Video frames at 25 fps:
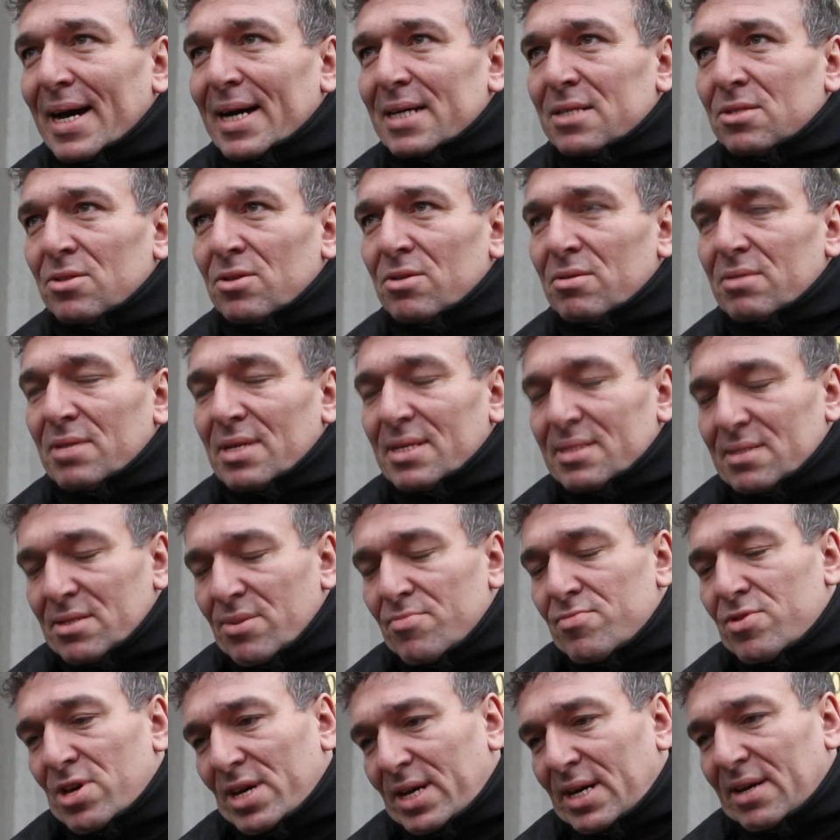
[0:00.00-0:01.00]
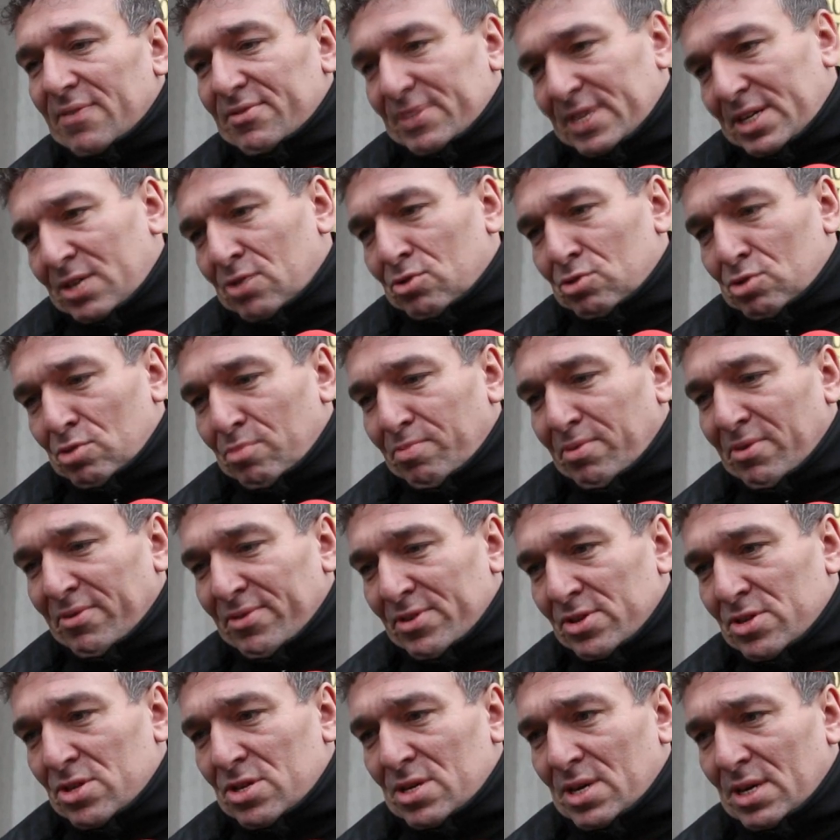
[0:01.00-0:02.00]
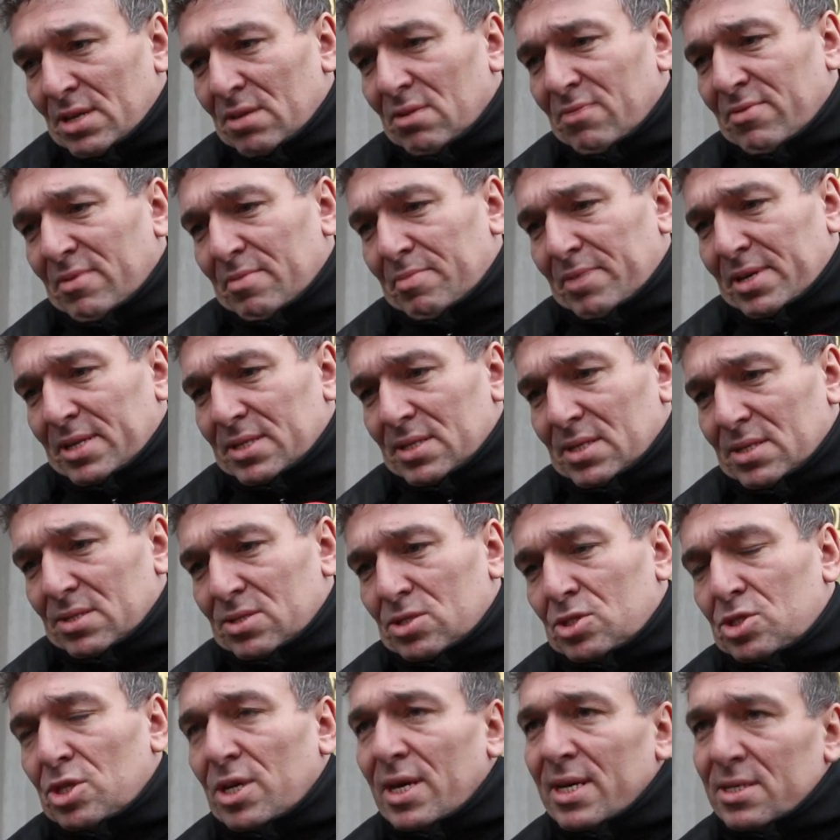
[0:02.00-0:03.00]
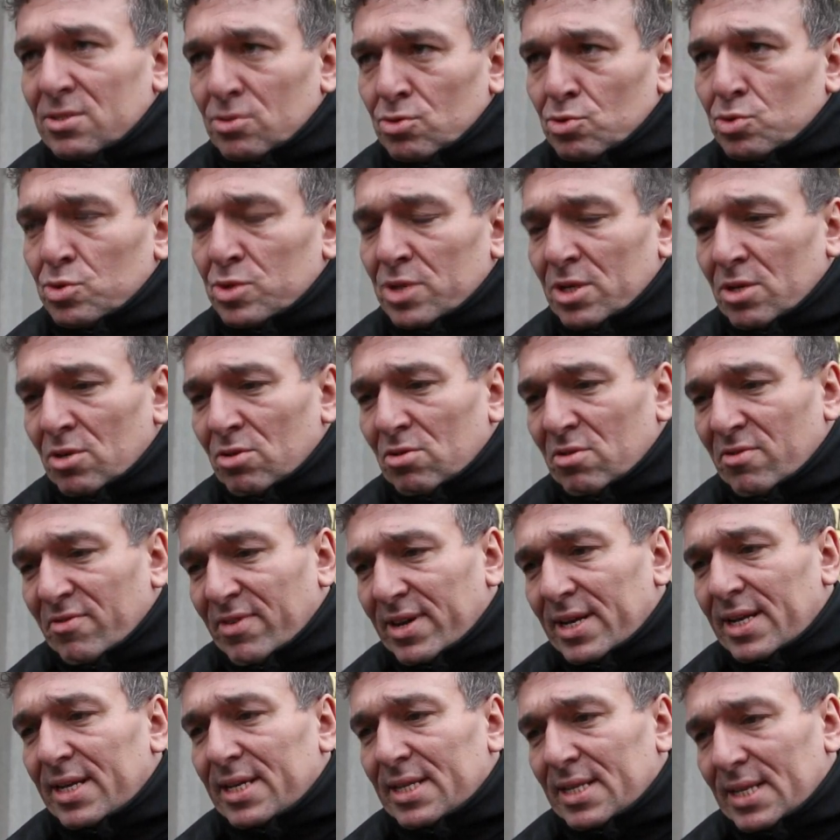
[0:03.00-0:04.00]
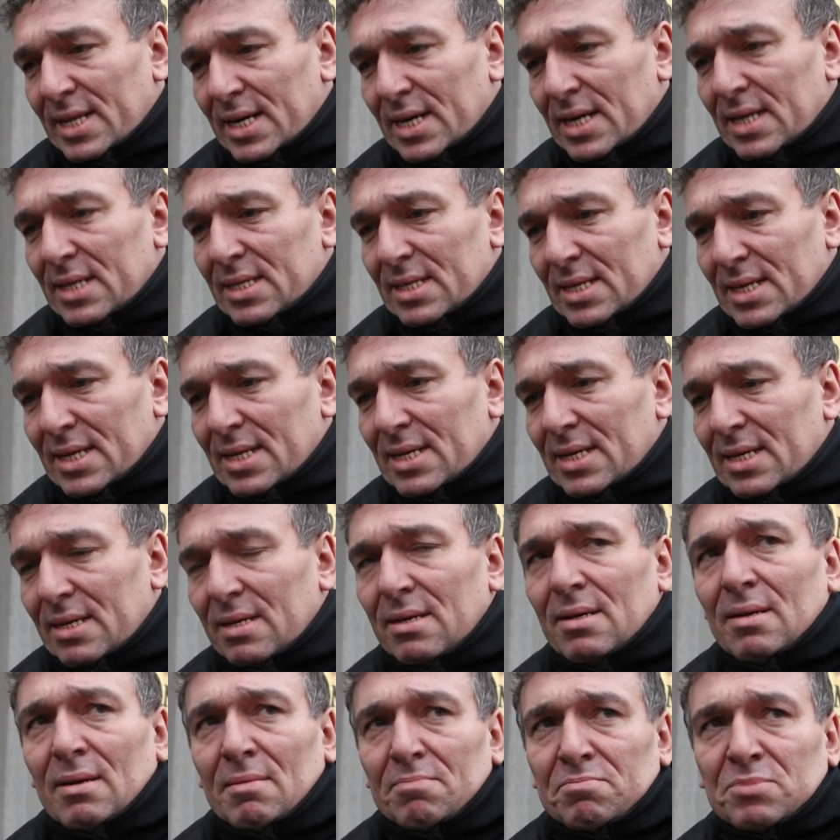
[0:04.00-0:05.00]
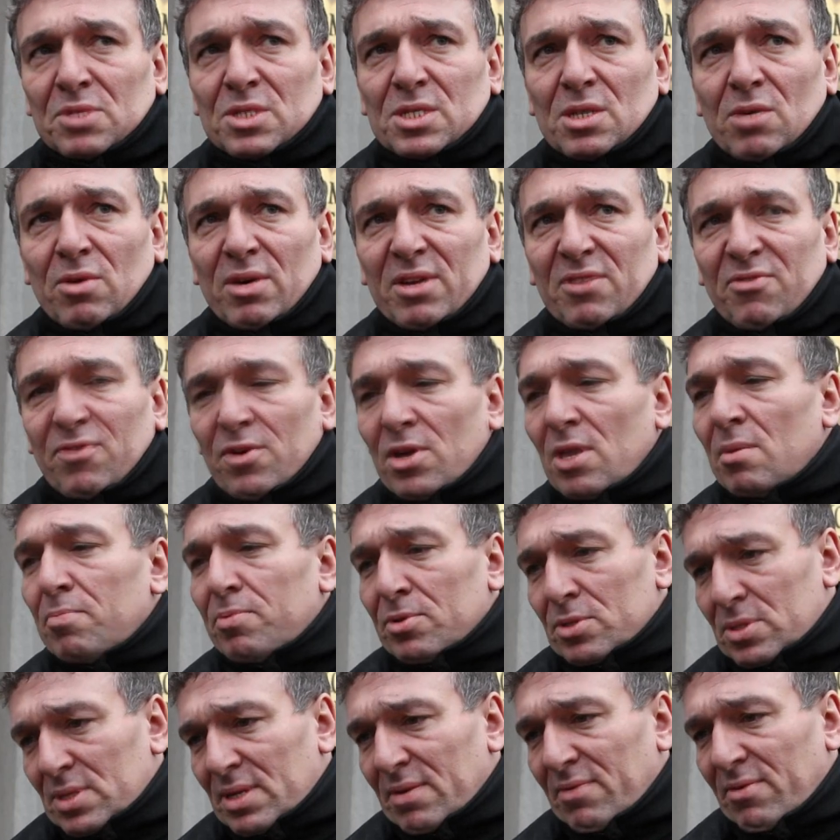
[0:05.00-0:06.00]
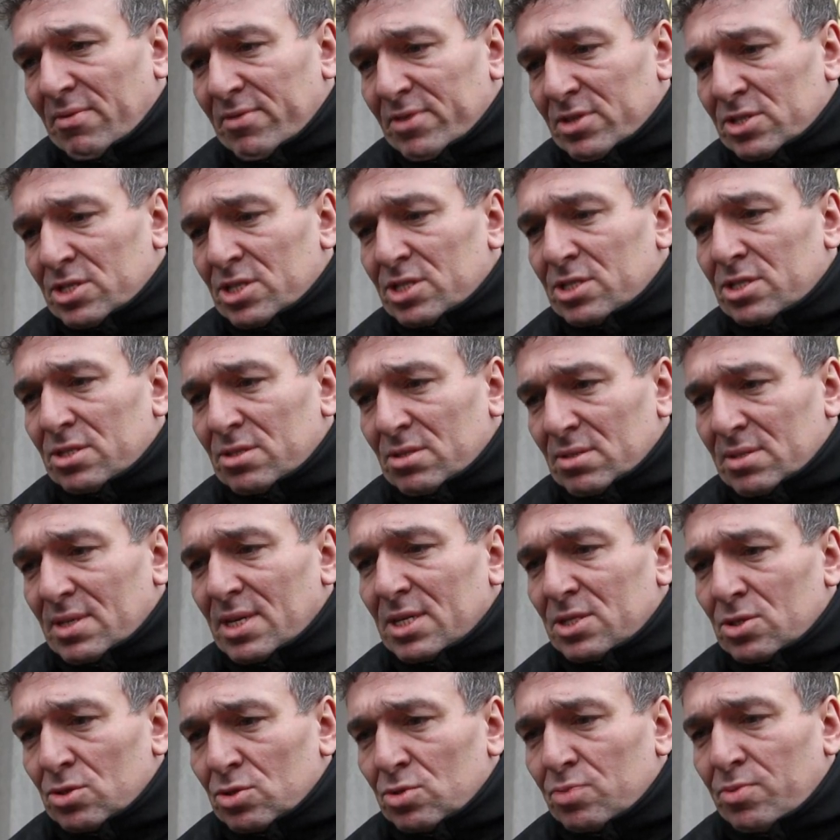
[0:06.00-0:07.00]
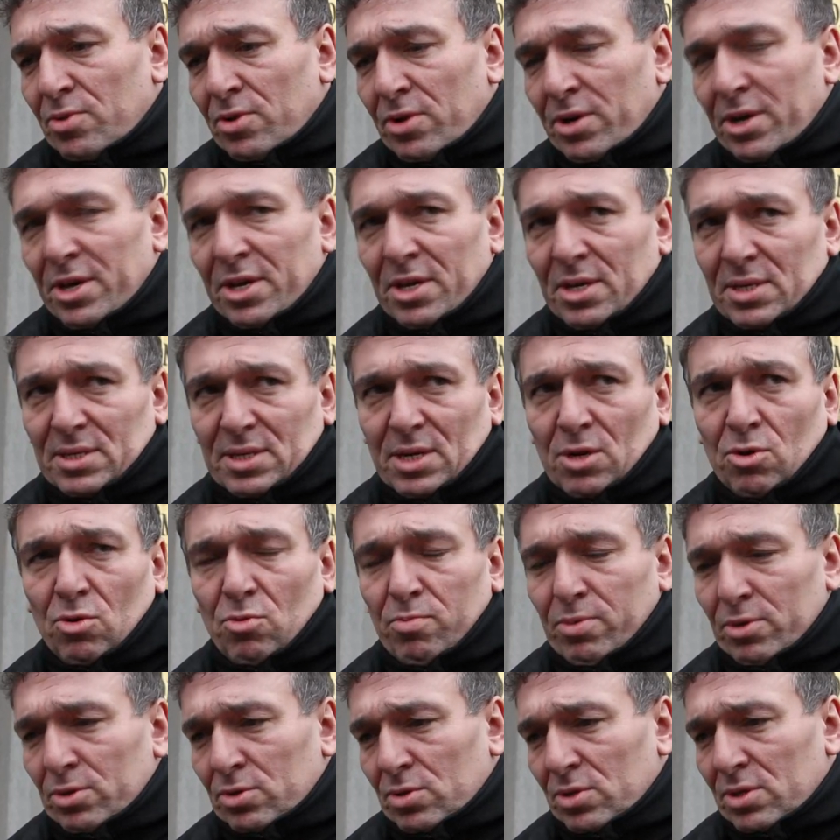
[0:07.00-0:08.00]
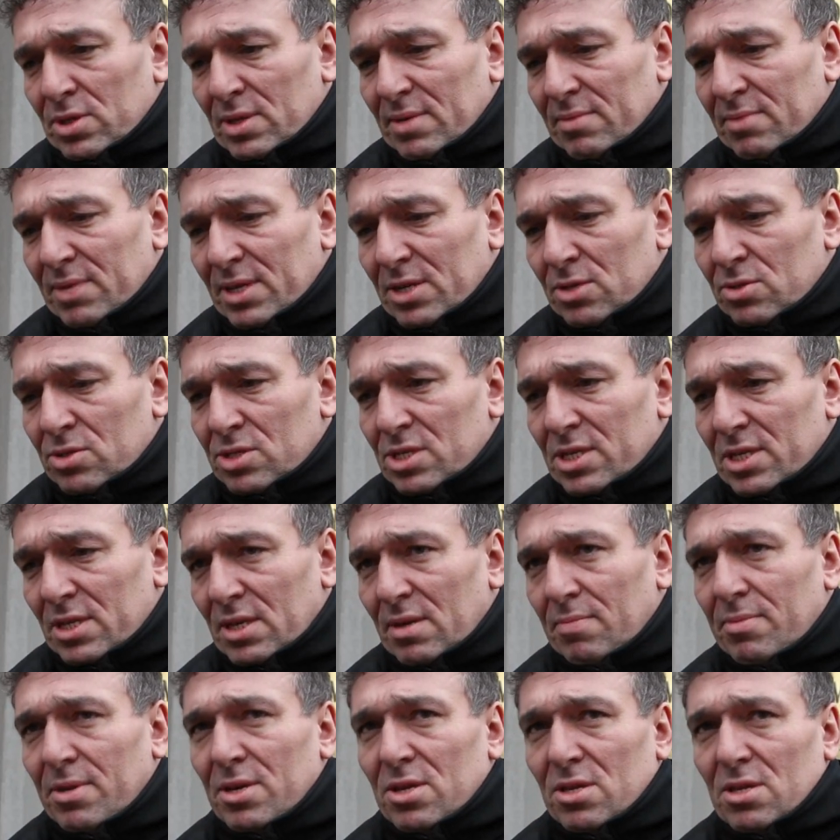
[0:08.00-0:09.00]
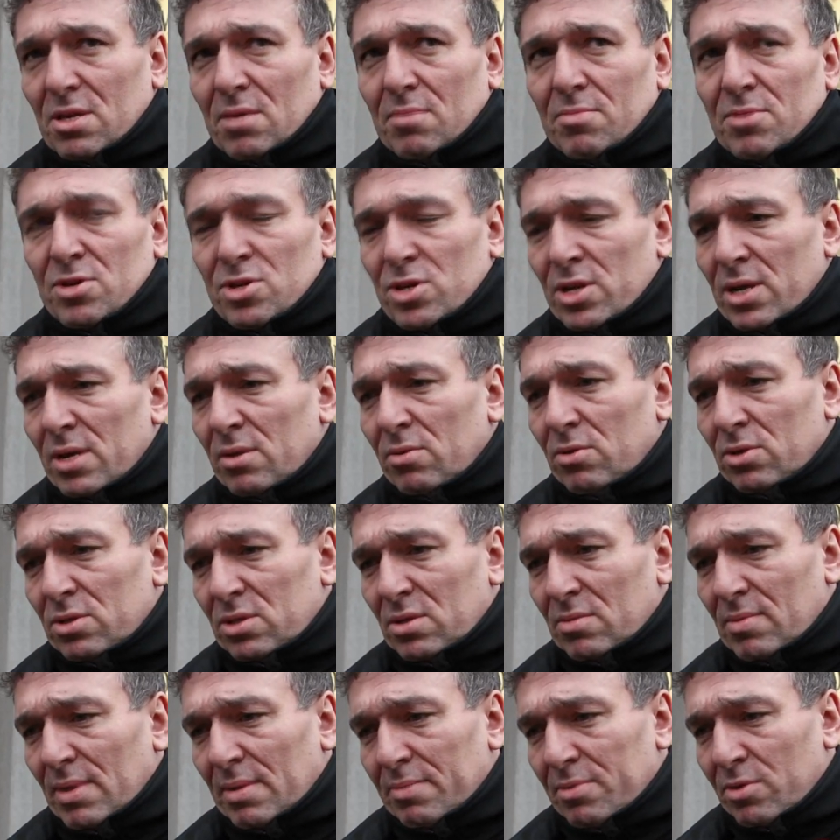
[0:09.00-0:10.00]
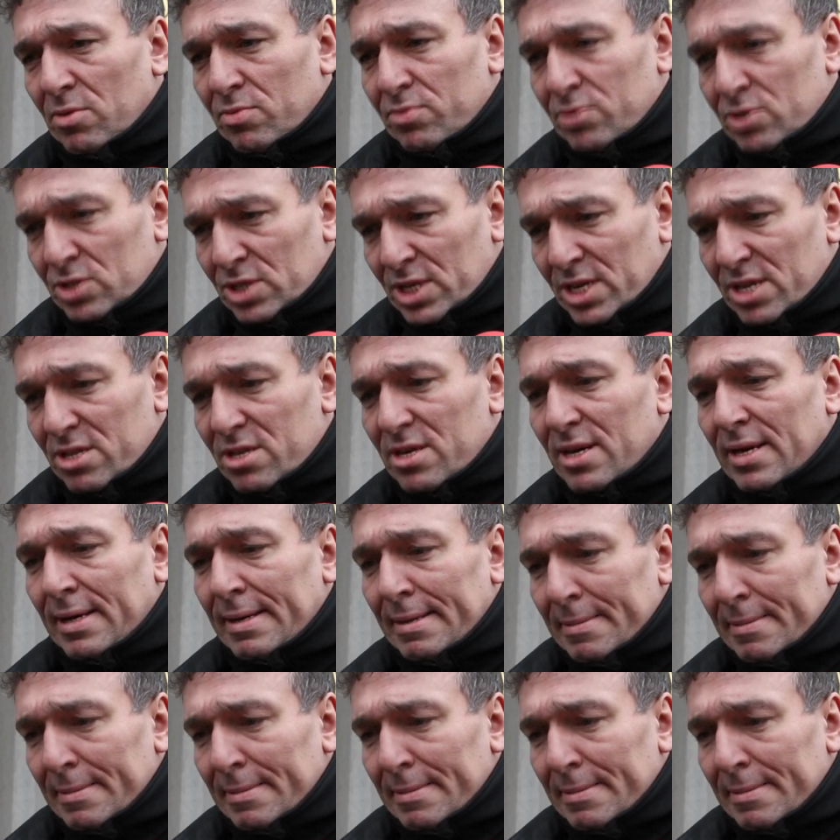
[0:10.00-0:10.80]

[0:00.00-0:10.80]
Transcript: tak, no jestem ciekaw tego, co powie dzisiaj nowy prezes. Czy jest już przygotowany na, na załatwienie podstawowej rzeczy, to znaczy uspokojenie pod kątem tego, że nie będzie myślał o tym, aby obniżać